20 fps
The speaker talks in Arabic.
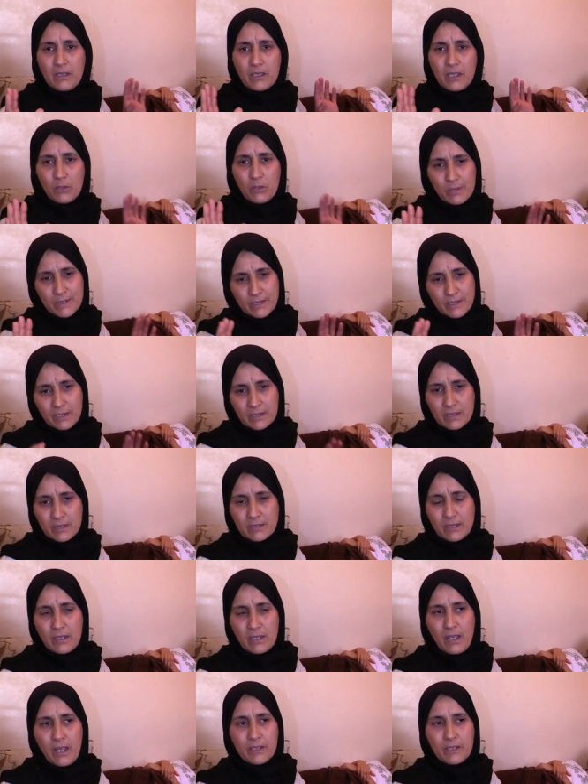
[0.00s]
يا وزير
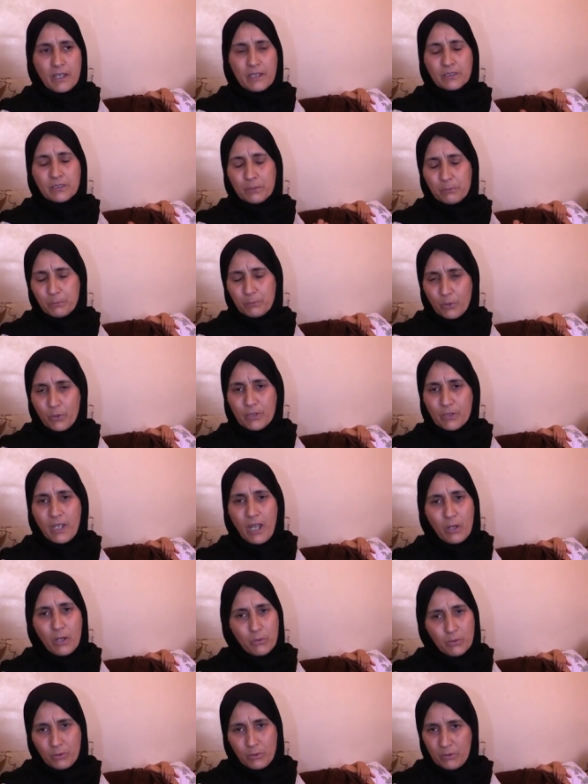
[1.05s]
الصحة يا تبون
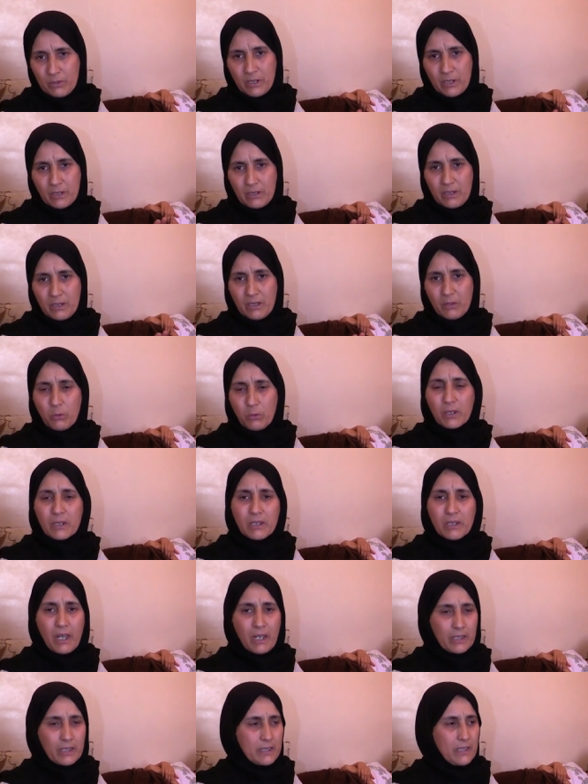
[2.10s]
عاونوني
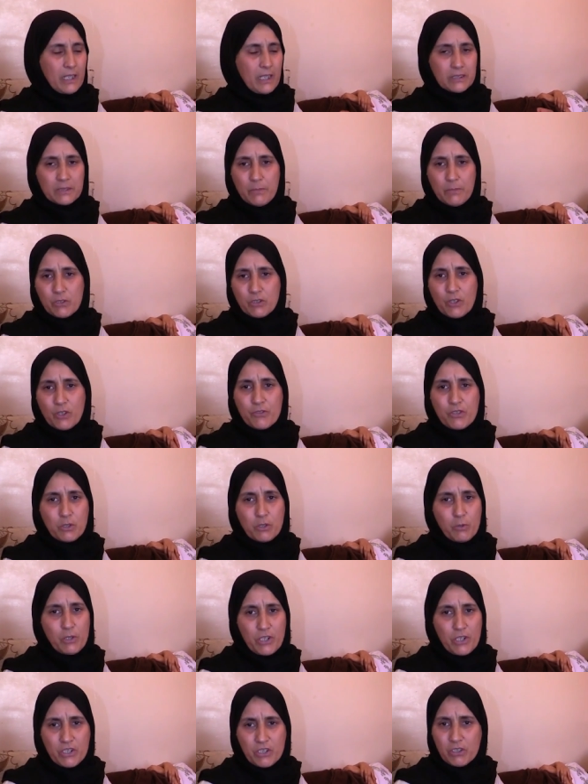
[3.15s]
والله كيعت ما تشوفش
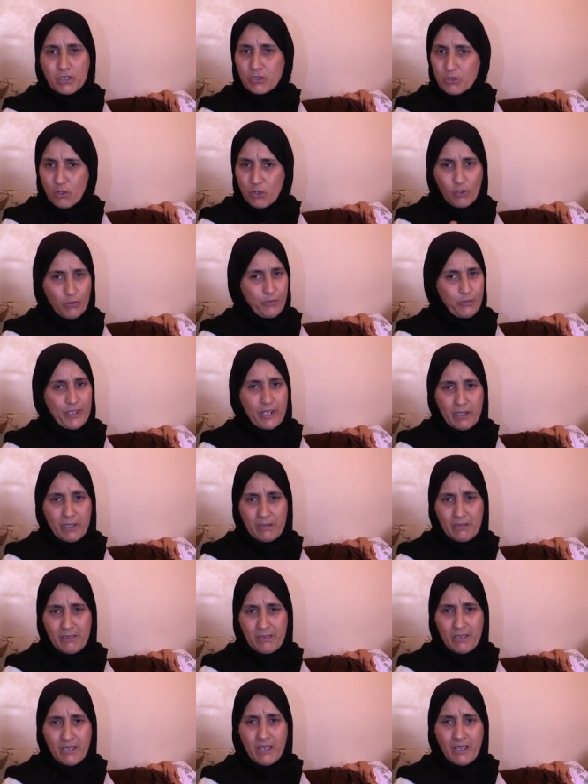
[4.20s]
توحش تشوفني
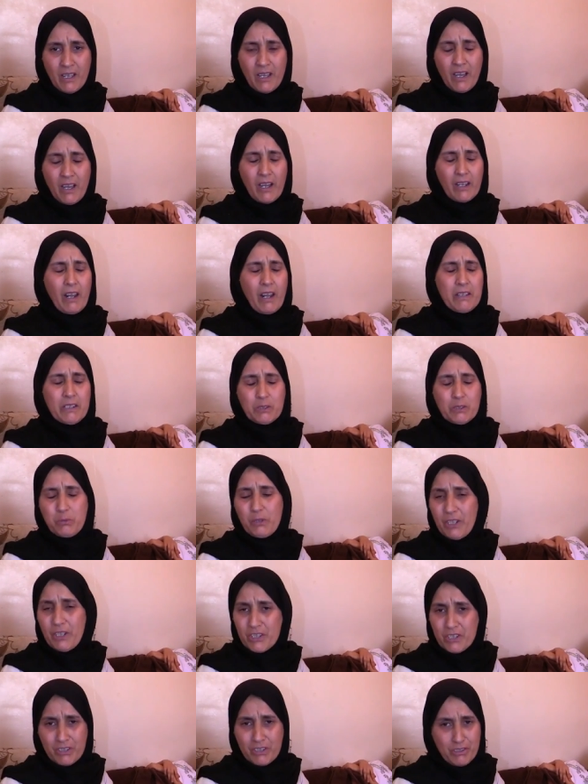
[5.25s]
راهي
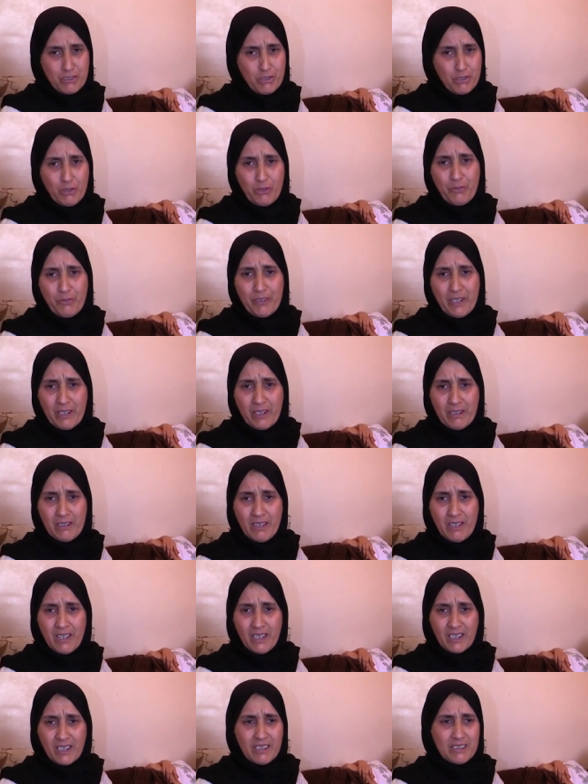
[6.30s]
توحش تشوفني
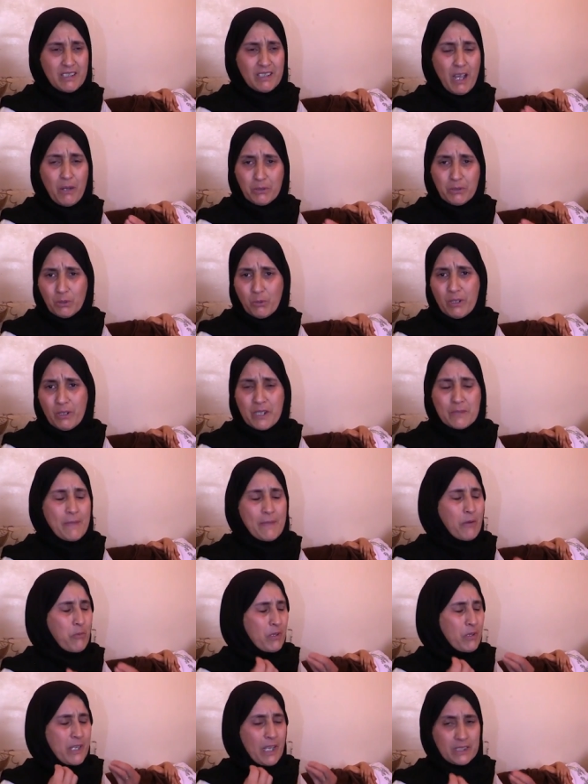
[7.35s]
قداو تقول لي ما
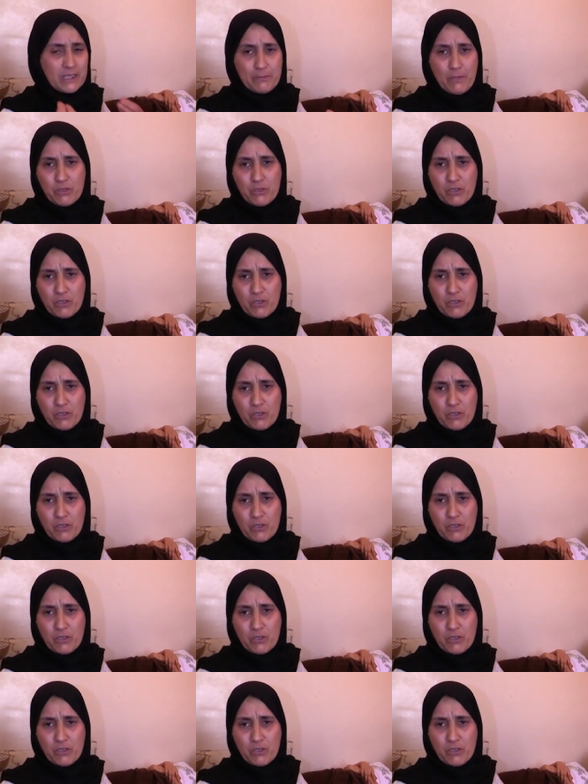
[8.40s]
ولات ما